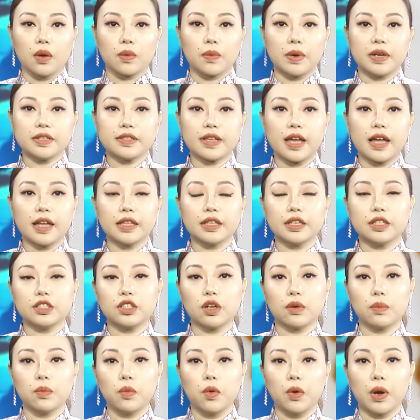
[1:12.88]
Ngoài ra thì
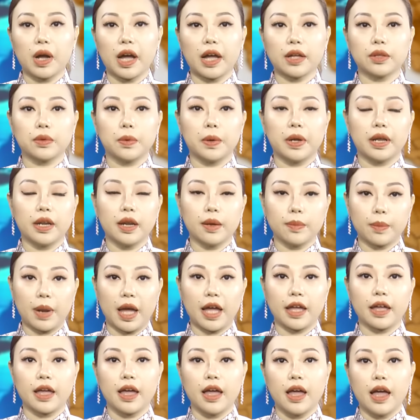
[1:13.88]
trong mùa khai thuế năm
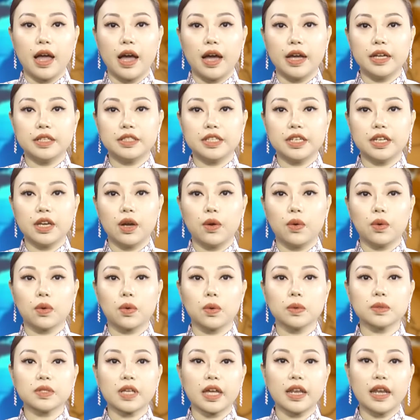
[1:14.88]
nay, ATO
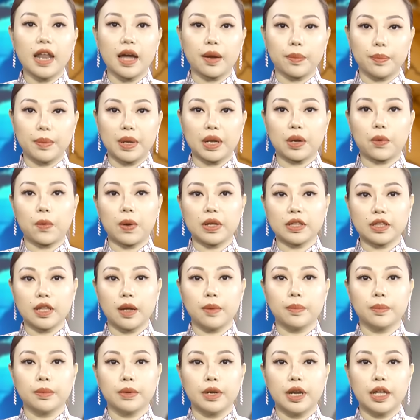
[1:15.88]
cũng sẽ đặc biệt quan
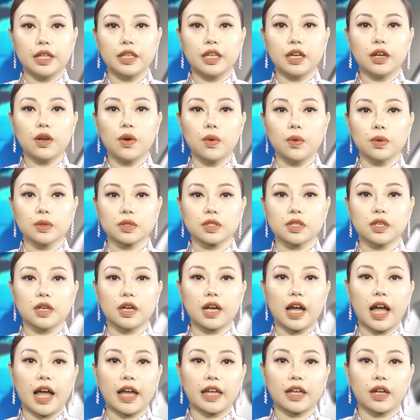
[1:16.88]
tâm đến những hồ
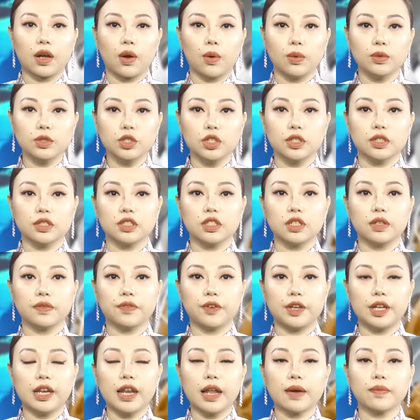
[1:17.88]
sơ khai khấu trừ chi
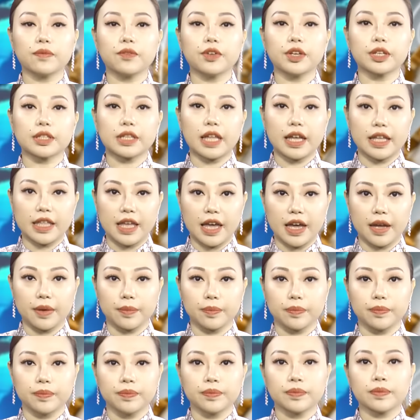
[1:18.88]
phí làm việc tại nhà.
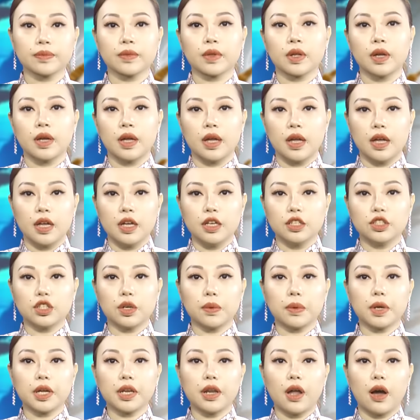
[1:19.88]

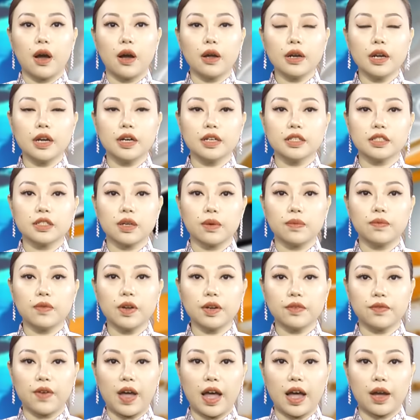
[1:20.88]
Trong khi đó, đời sống
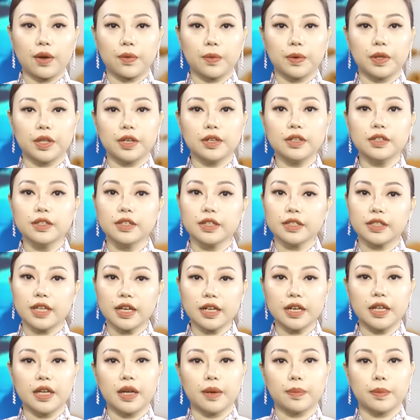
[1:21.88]
vất vả của những người
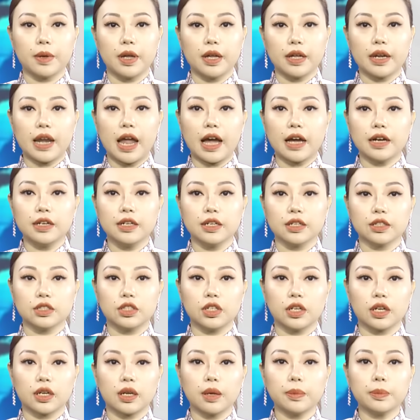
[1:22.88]
thất nghiệp đang hưởng
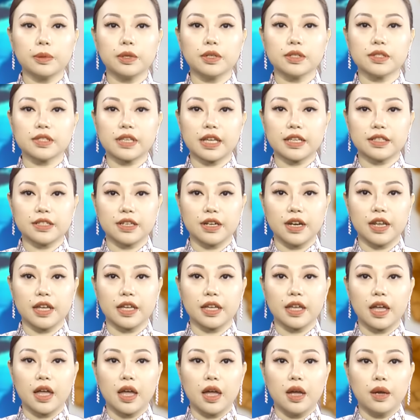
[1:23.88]
trợ cấp từ
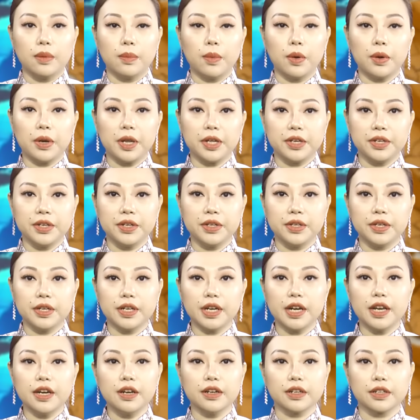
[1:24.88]
Centerlink một lần
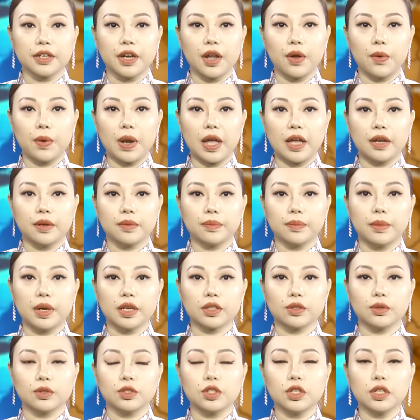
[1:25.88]
nữa đã được nêu lên
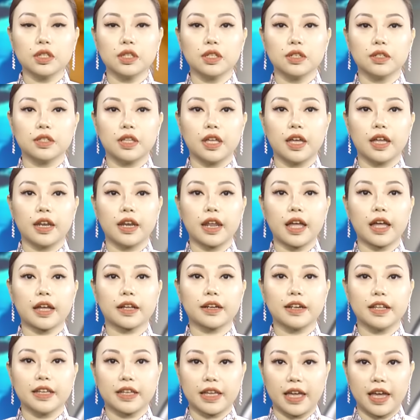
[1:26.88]
bởi tổ chức từ thiện
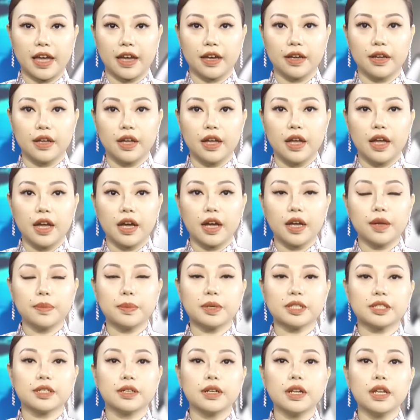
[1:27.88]
Anglicare khi
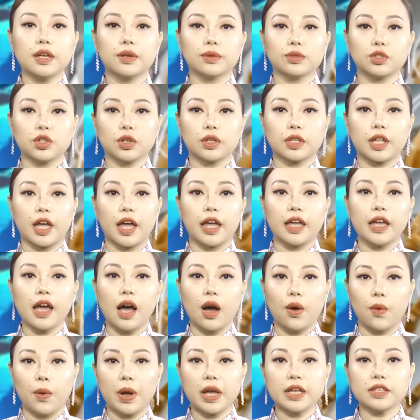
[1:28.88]
mà dữ liệu cho thấy
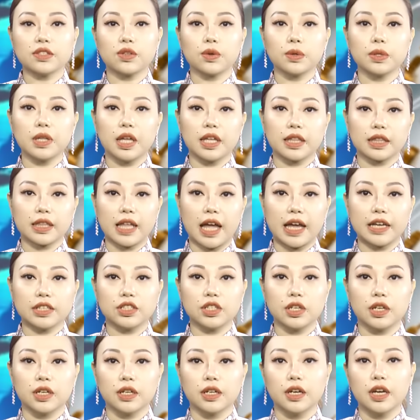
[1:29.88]
hầu hết số tiền tài
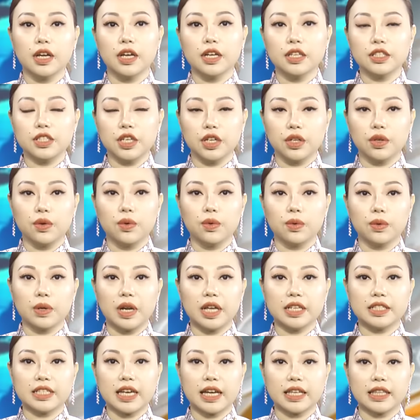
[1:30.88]
trợ chỉ đủ
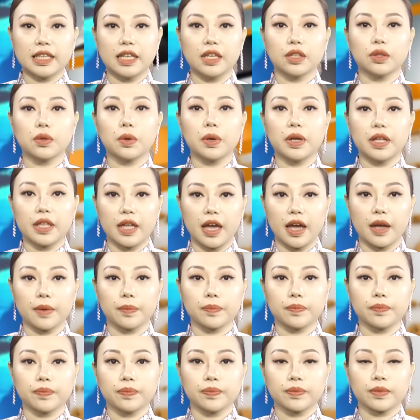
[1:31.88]
để trả tiền thuê nhà.
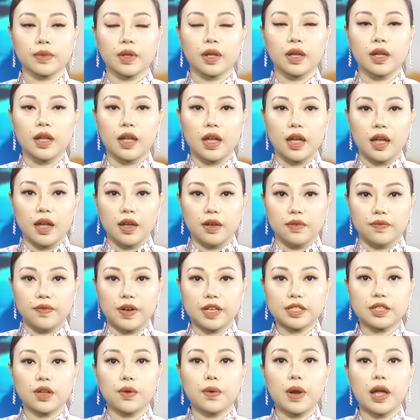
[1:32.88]

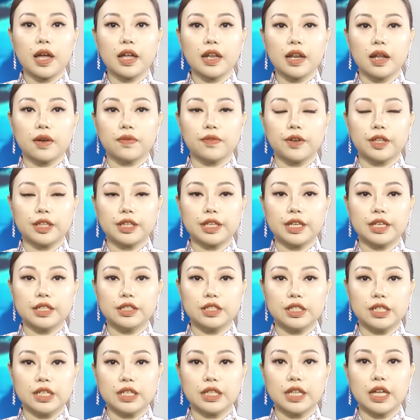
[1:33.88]
Và sau đây là phần
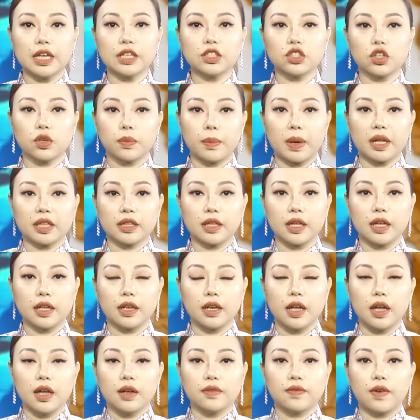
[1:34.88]
tin chi tiết trong bản
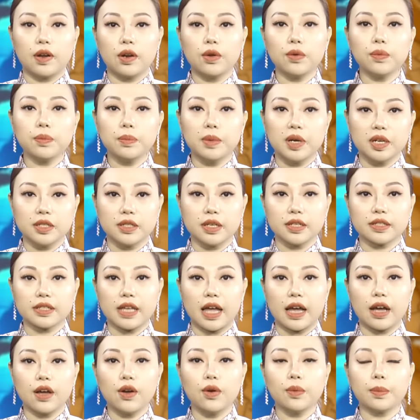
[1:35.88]
tin vào lúc 10 giờ
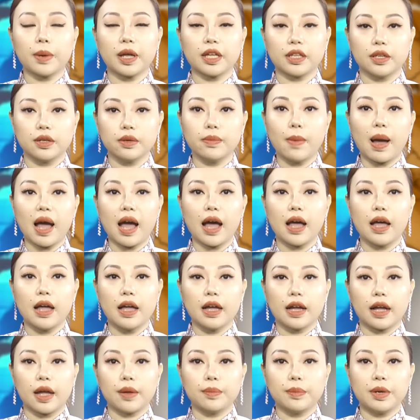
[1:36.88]
sáng hôm nay thứ ba,
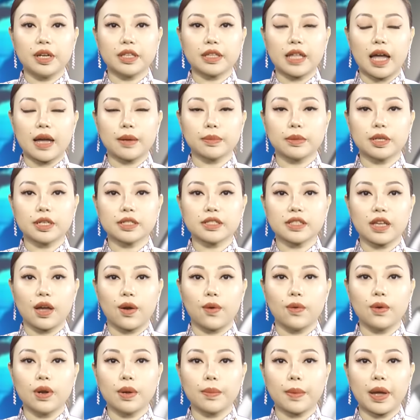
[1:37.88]
ngày 18 tháng
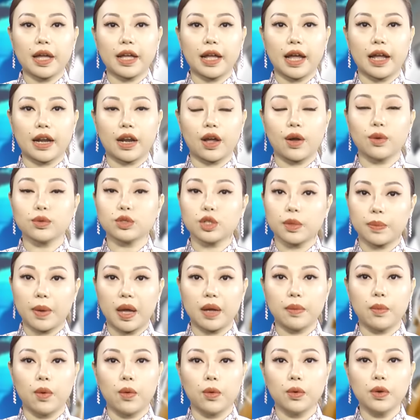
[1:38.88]
6 năm
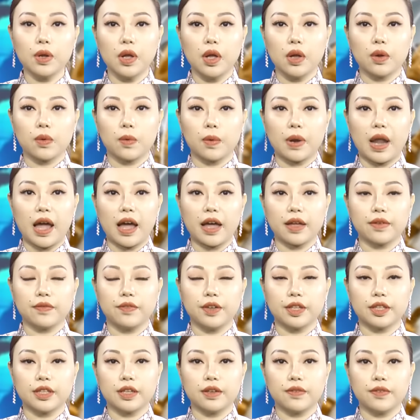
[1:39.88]
2024 của Đài
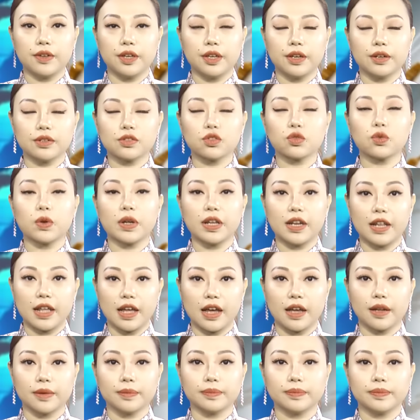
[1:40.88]
Việt TV
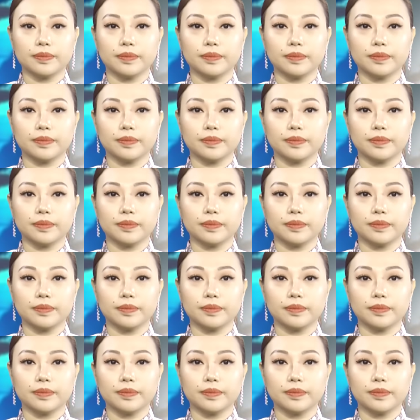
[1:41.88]
Australia.